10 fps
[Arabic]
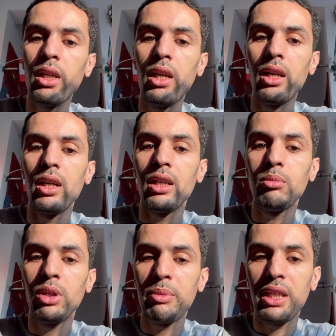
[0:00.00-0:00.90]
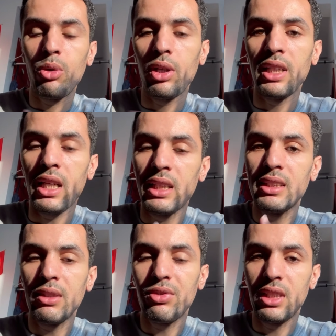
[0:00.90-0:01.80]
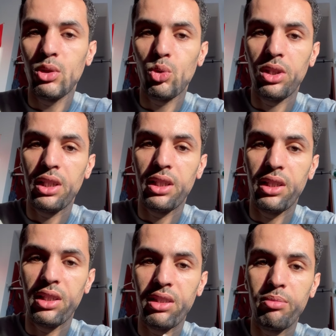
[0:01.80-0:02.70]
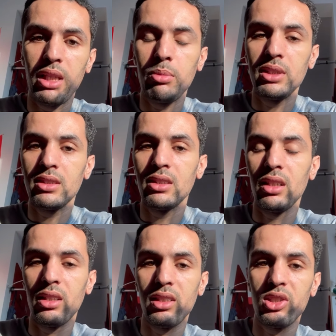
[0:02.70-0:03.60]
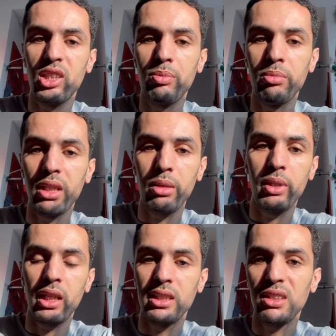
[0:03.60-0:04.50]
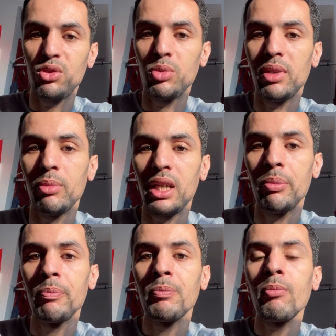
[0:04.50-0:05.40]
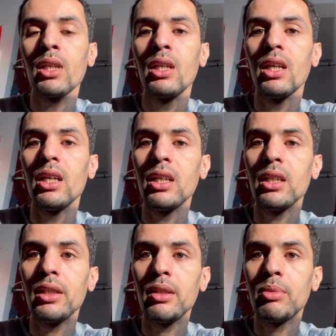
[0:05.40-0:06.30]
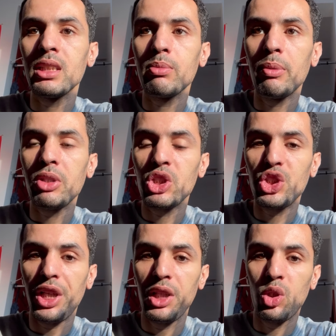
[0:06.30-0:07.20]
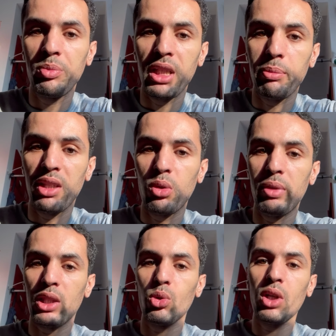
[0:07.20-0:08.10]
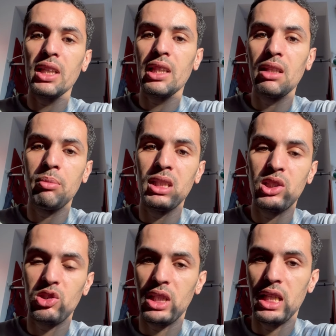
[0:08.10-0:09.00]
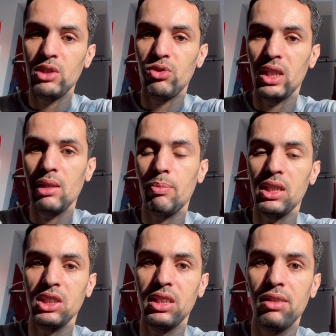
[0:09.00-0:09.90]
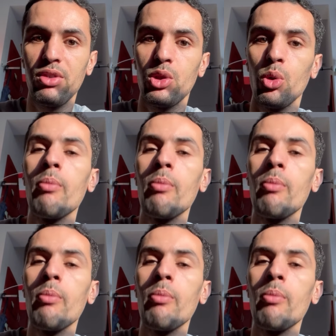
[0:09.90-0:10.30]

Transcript: آه، المهم الاخوان راني صفت هذوك الملابس ديال الشاب المغربي راني صيفطهم من المغرب آه، بالنسبه باش نشرح لكم يعني بعض النقط اللي ما شفناهاش في هذا البارتي ديال الفيديو